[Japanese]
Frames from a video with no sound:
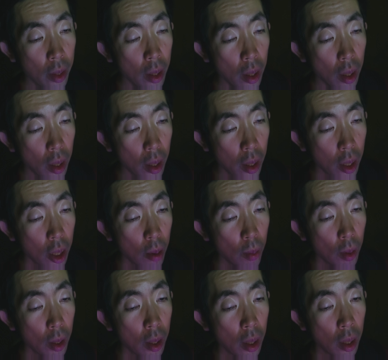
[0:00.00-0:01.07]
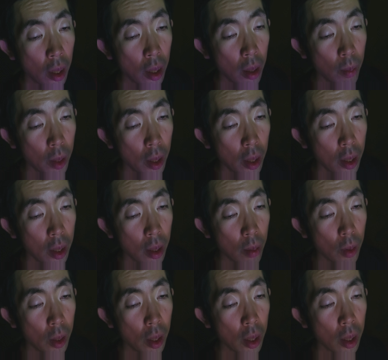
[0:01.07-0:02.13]
話していましたらマネージャーま
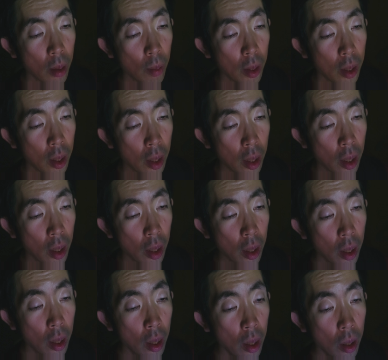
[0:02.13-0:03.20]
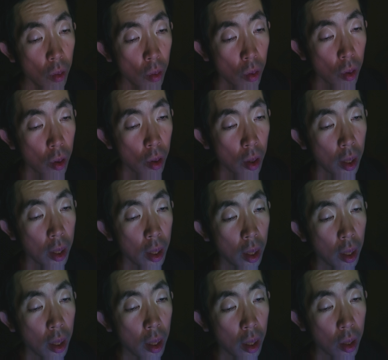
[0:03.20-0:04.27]
で来ましてねお断りしたいっ
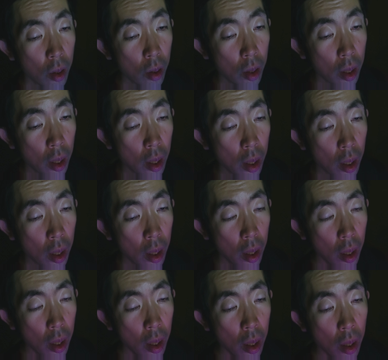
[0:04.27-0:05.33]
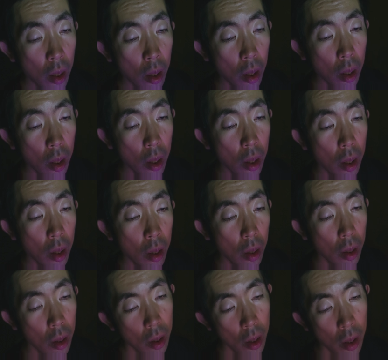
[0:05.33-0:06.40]
て話をしたら「
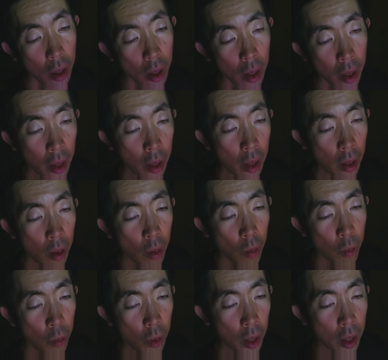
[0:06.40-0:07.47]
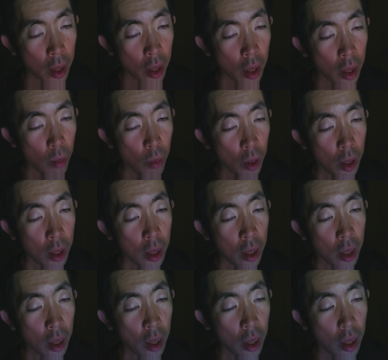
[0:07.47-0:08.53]
ええわかりまし
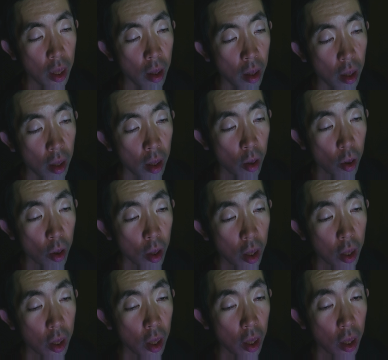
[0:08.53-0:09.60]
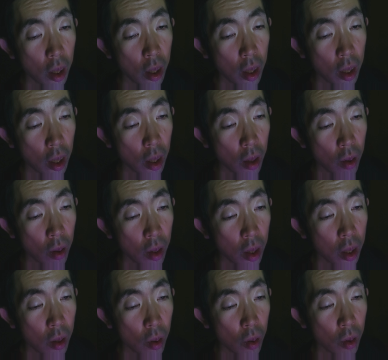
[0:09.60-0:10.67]
た」って2つ返事で私
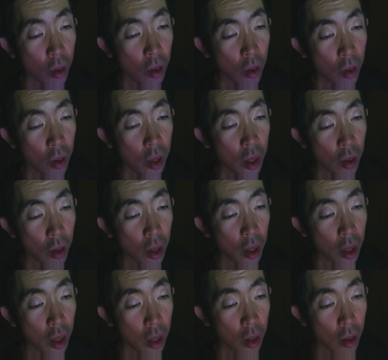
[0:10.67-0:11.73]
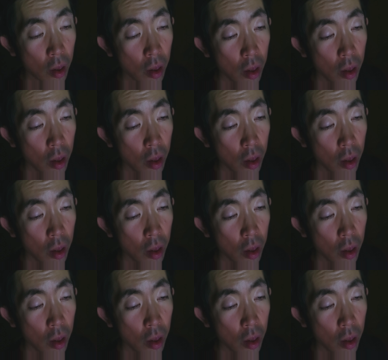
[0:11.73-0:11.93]
のことを許してくれたんですよ